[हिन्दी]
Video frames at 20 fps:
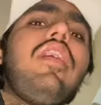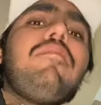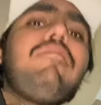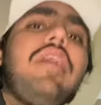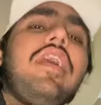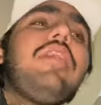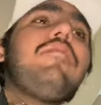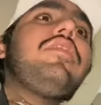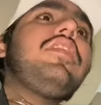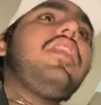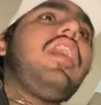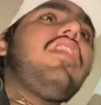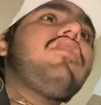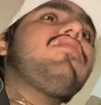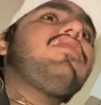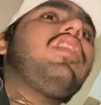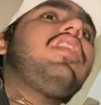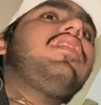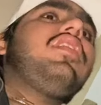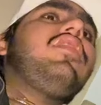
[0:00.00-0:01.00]
भाई अभी
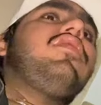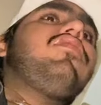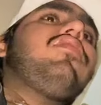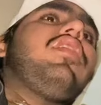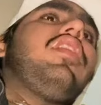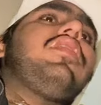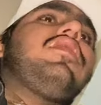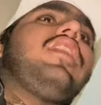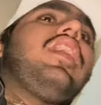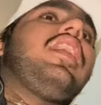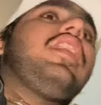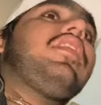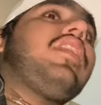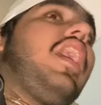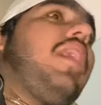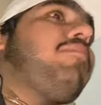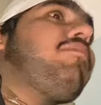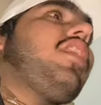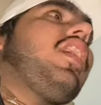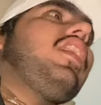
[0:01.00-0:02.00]
नाश्ता टेस्ट करते हैं
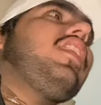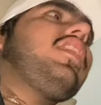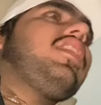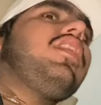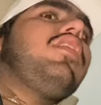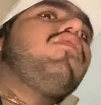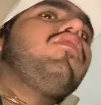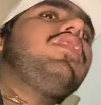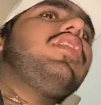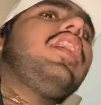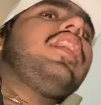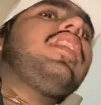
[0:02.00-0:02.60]
कैमरा लगी हुई है